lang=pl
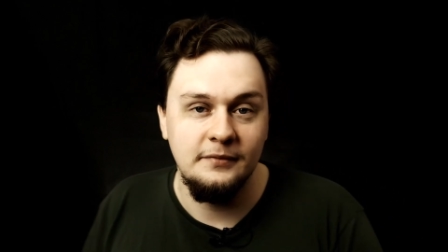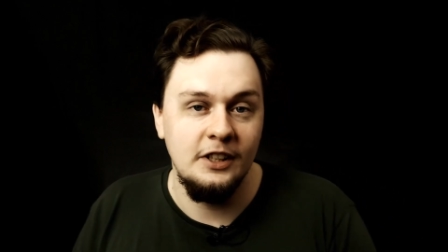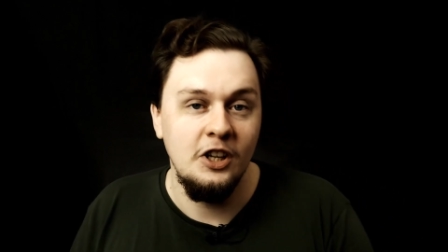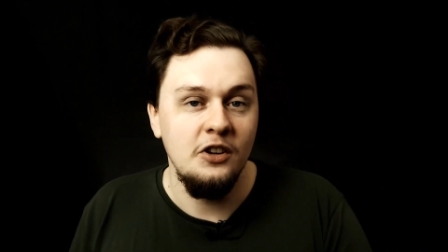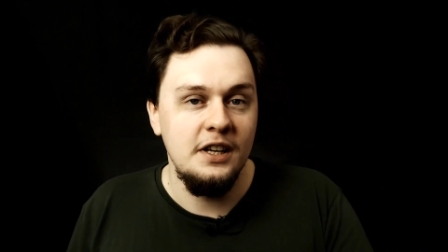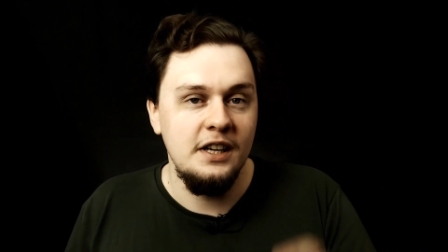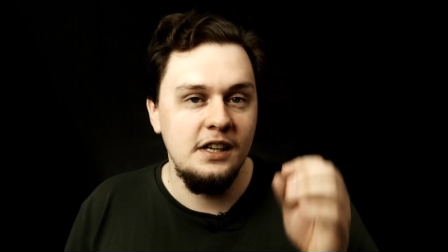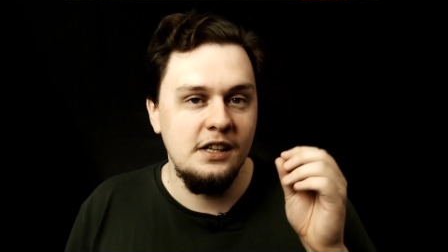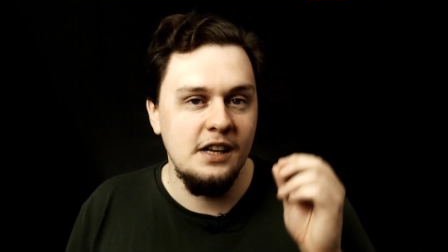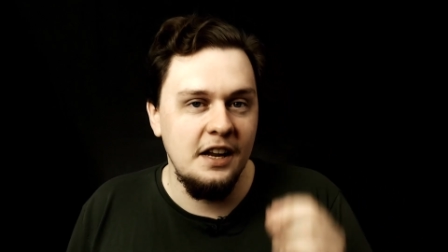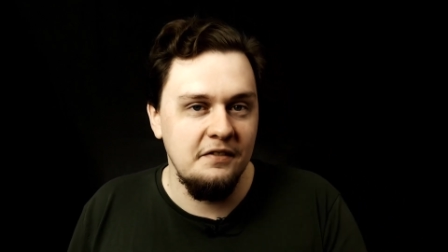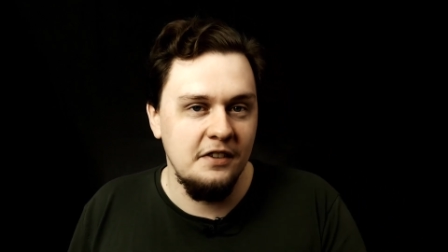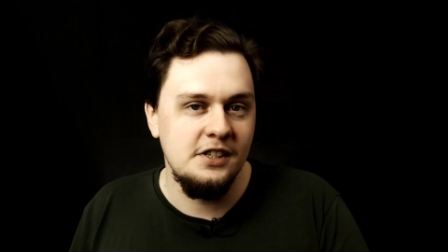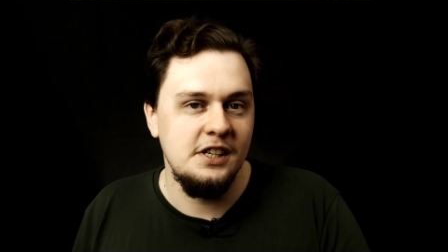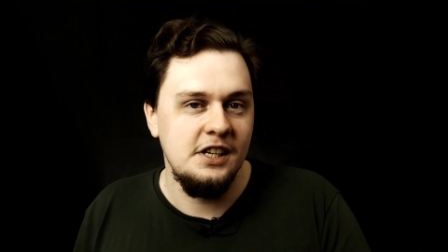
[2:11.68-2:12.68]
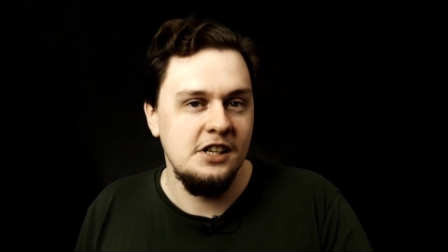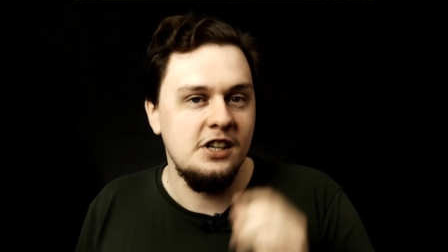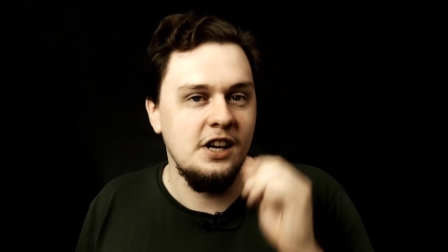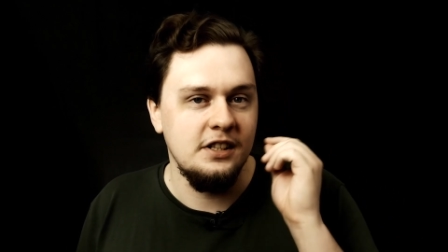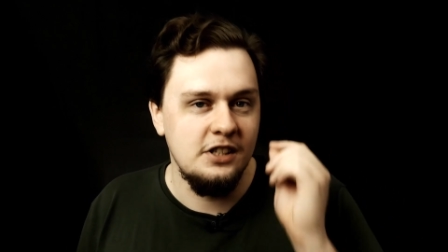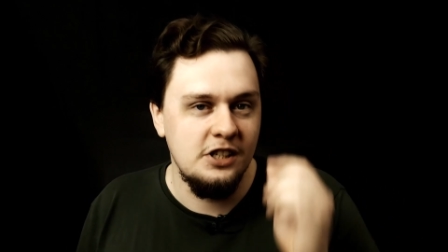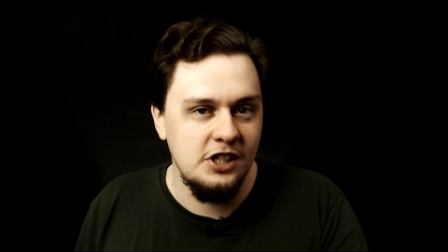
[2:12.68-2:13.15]
No i
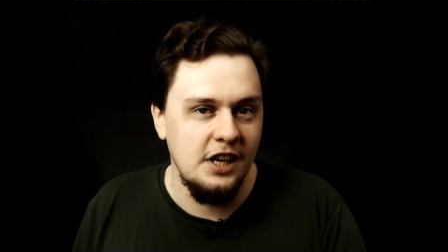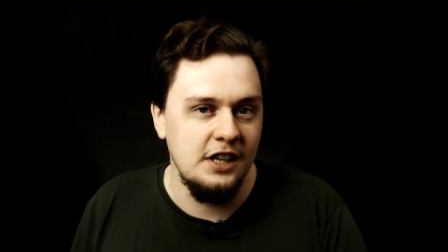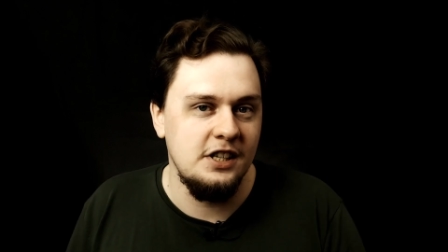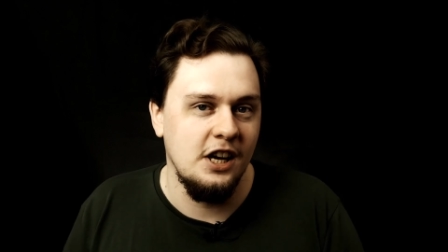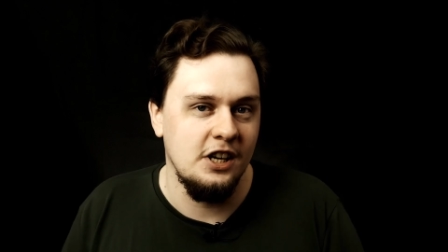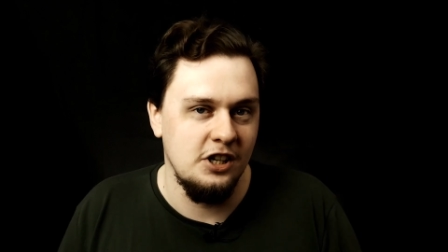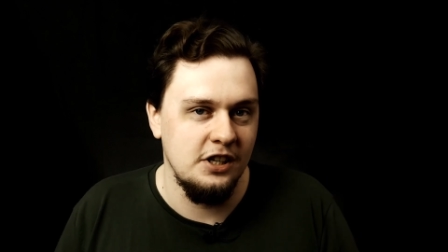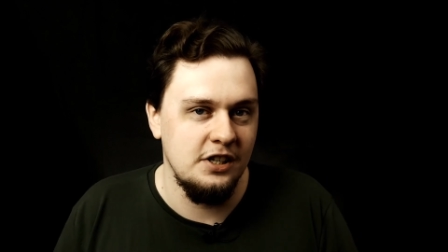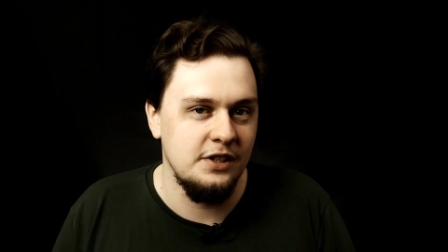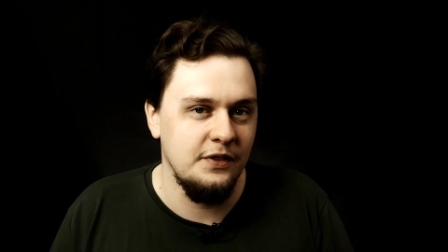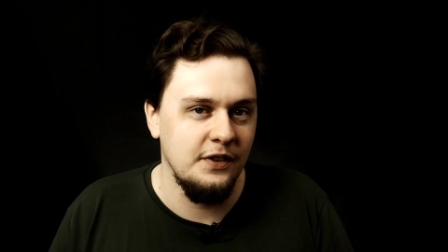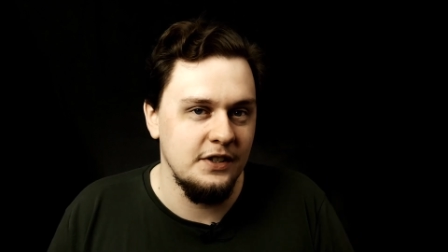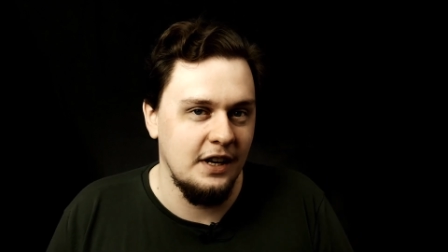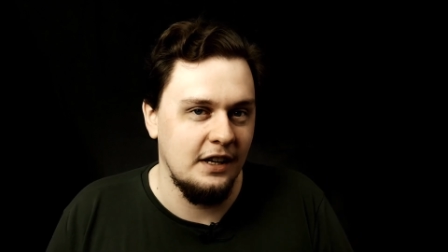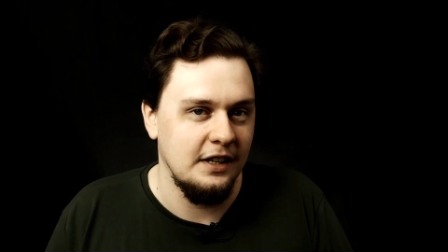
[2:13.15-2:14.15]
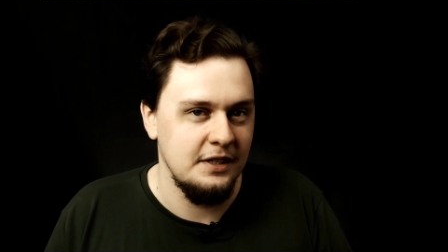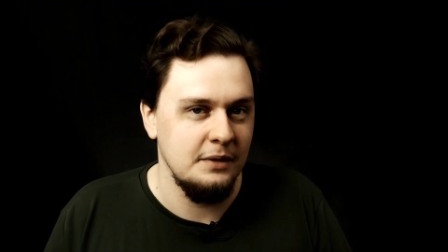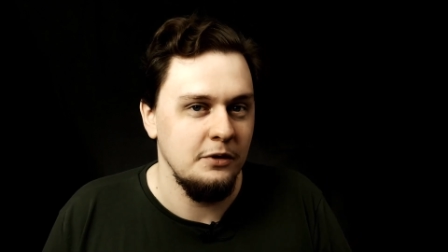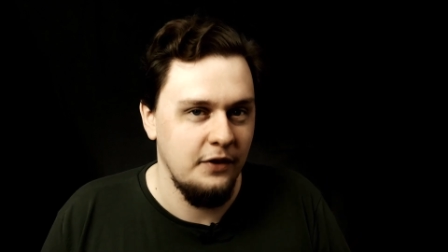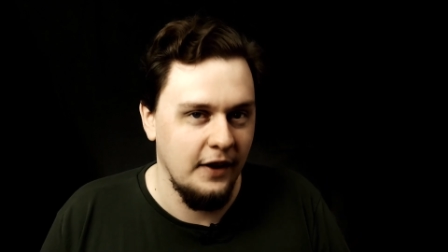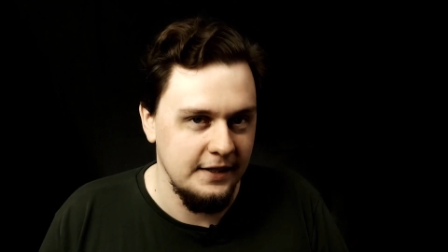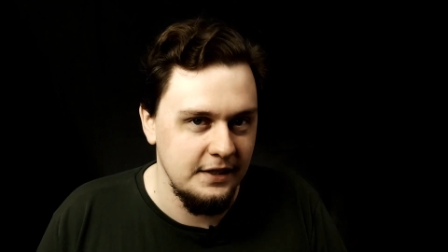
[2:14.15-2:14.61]
najważniejsza trzecia rzecz związana z
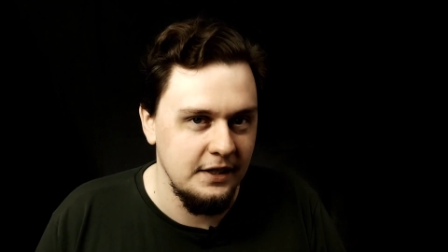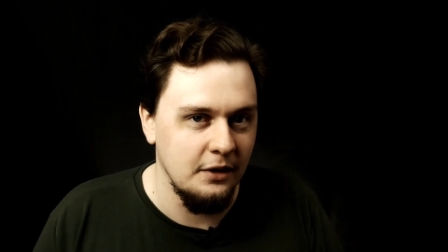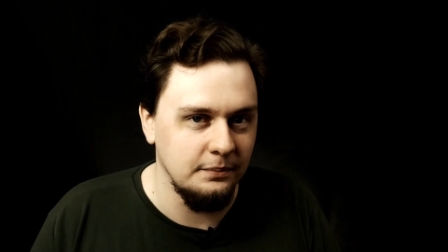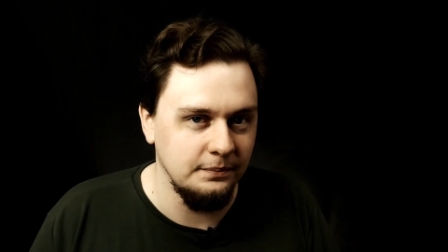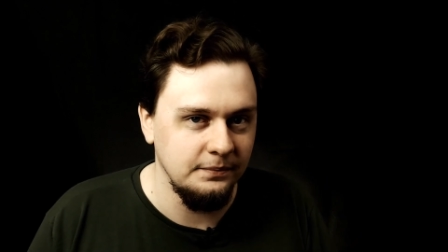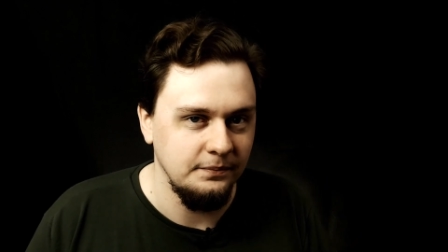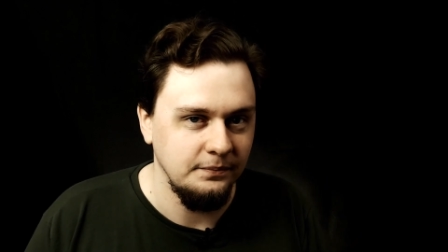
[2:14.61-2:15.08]
tą kwestią.